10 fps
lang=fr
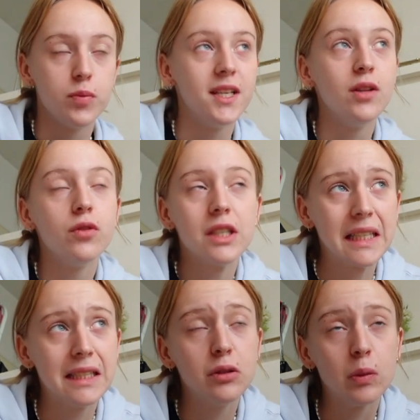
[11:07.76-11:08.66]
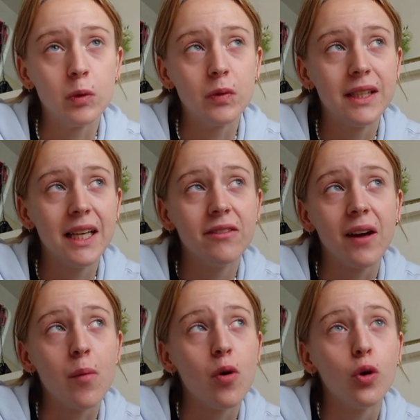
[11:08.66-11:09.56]
Je mets des nouveaux articles sur mon Vinted
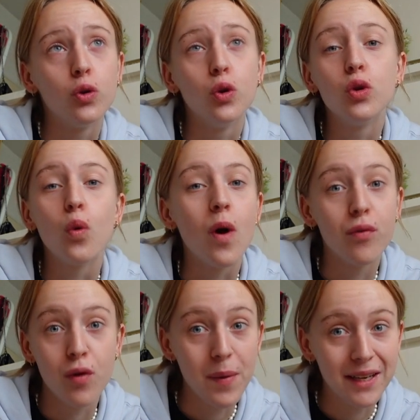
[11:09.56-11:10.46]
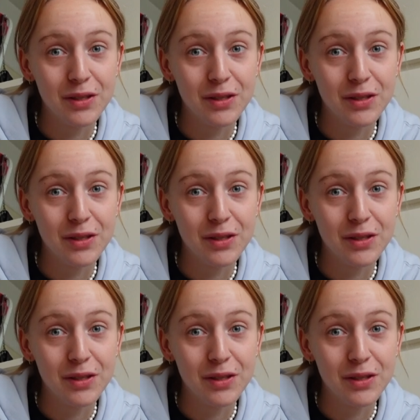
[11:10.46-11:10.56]
vraiment deux, trois fois par